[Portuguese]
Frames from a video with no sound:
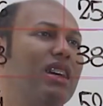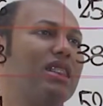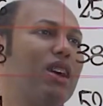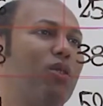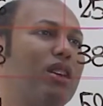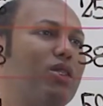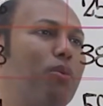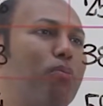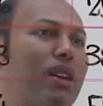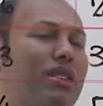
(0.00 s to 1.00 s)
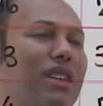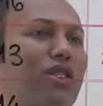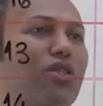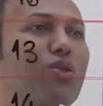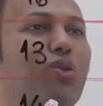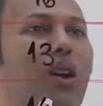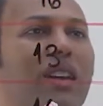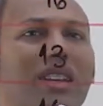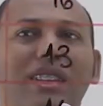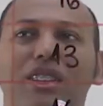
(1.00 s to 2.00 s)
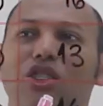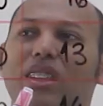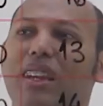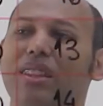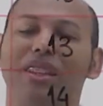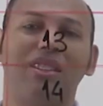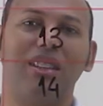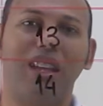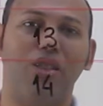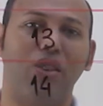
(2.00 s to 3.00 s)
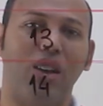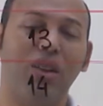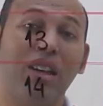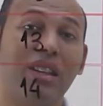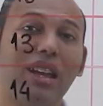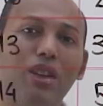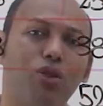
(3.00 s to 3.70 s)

Então, aqui o percentil 40 está nesse intervalo. E aí